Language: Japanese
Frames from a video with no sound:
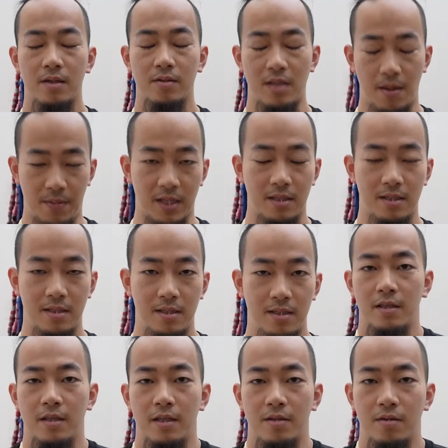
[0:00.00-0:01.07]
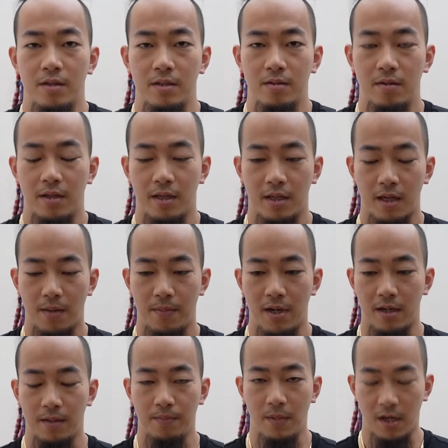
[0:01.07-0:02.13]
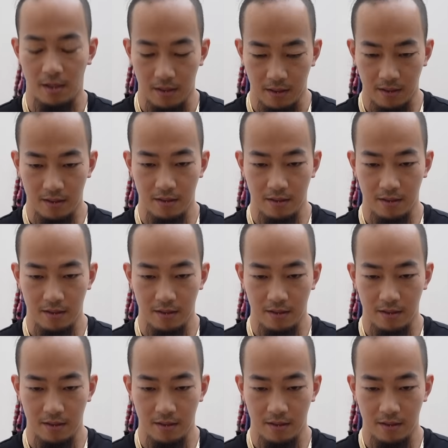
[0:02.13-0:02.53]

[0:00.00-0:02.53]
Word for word: ございますでそれぞれがまあまあ